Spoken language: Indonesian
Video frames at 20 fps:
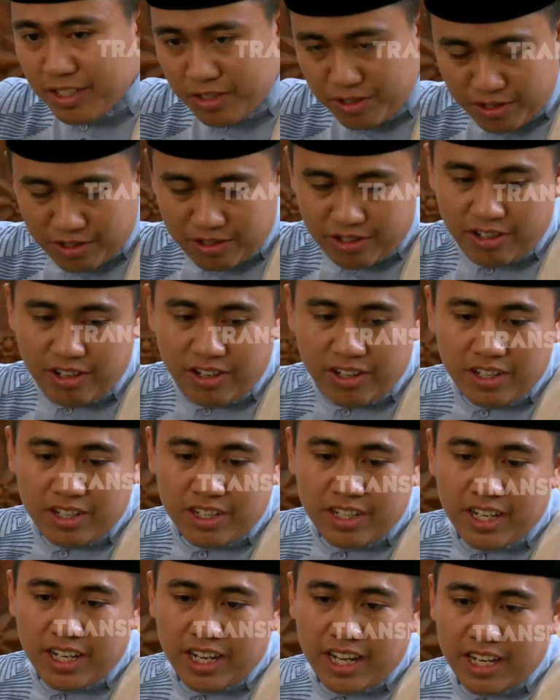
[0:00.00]
Joko
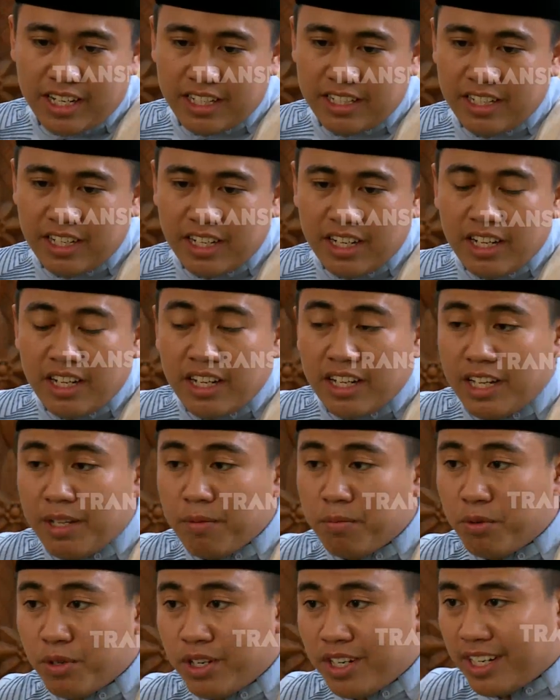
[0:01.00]
dengan
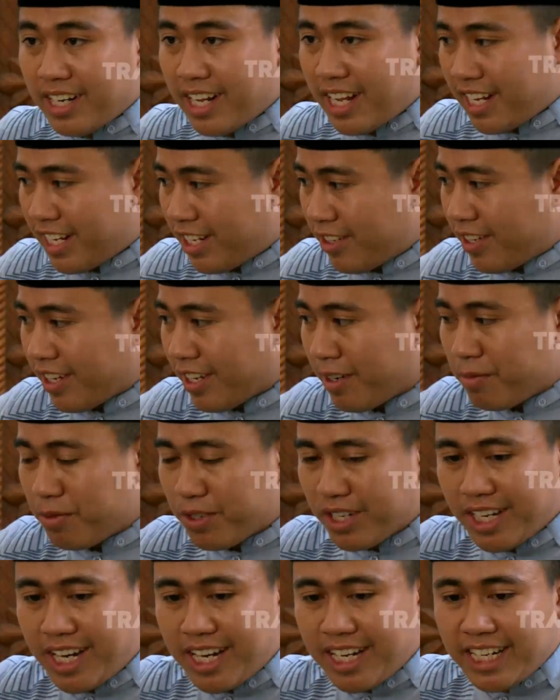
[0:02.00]
Ibu Rina gitu ya.
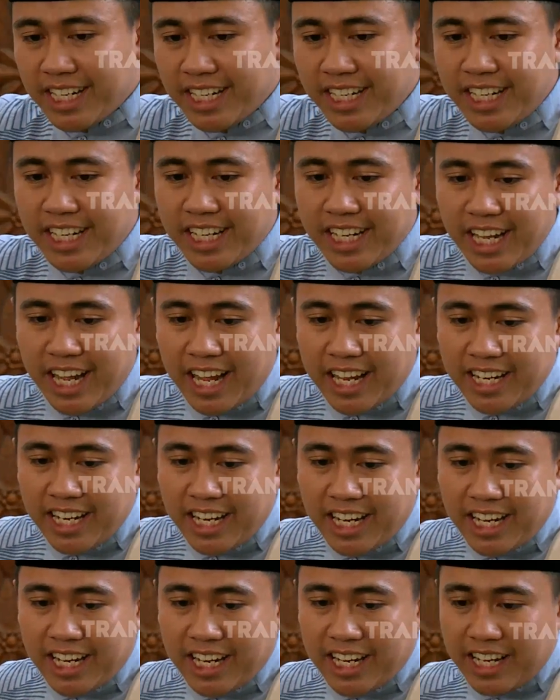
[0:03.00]
Kemungkinan ini
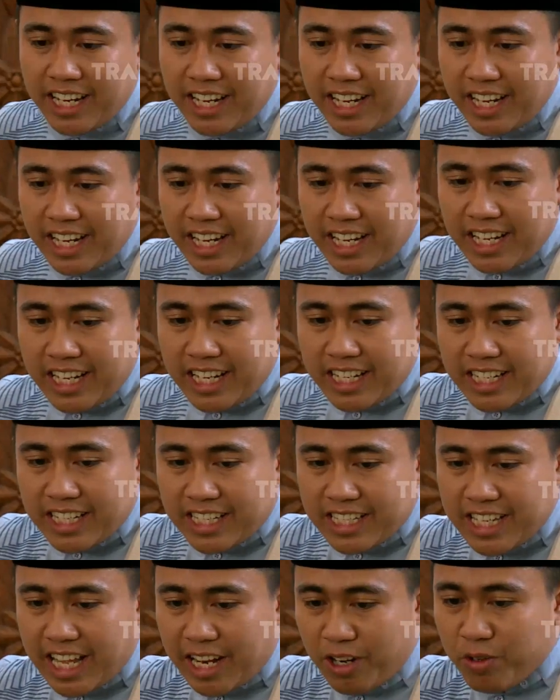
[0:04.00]
ada
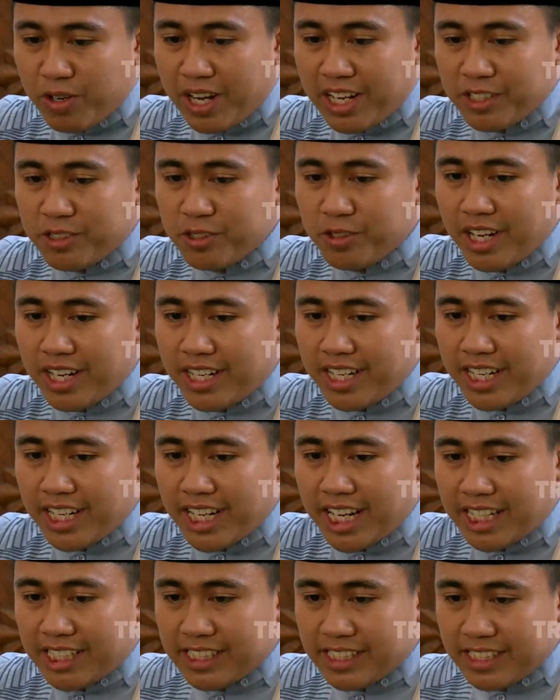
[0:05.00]
saluran juga
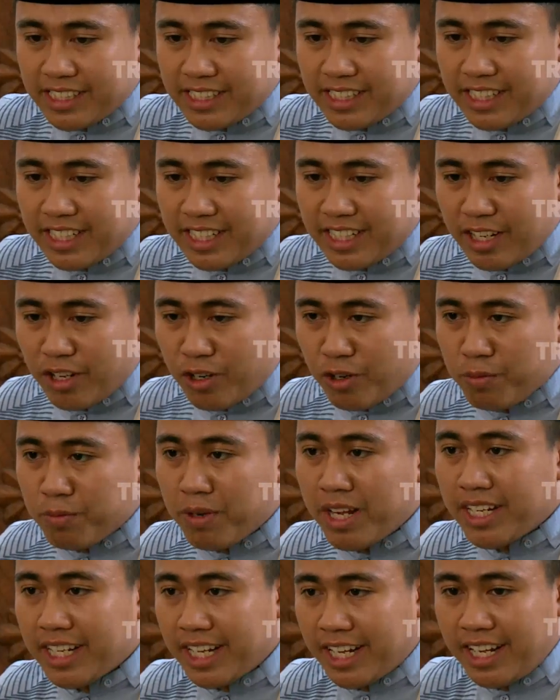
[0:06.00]
dengan
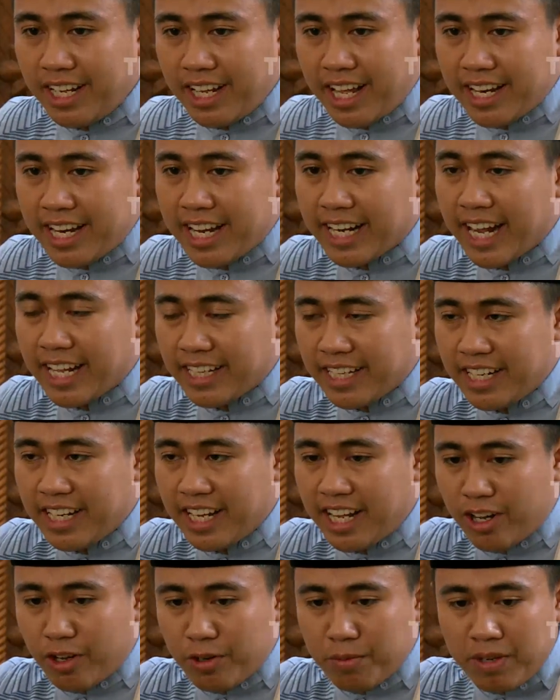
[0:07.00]
rumahnya ya, ada kaitan
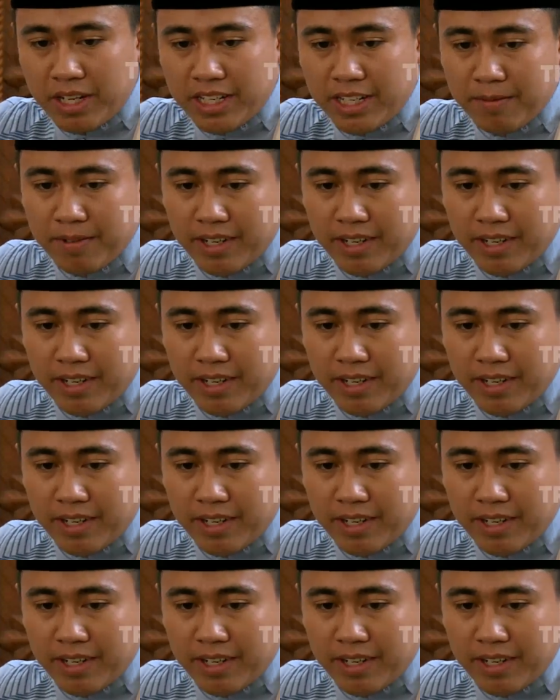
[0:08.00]
dengan rumahnya,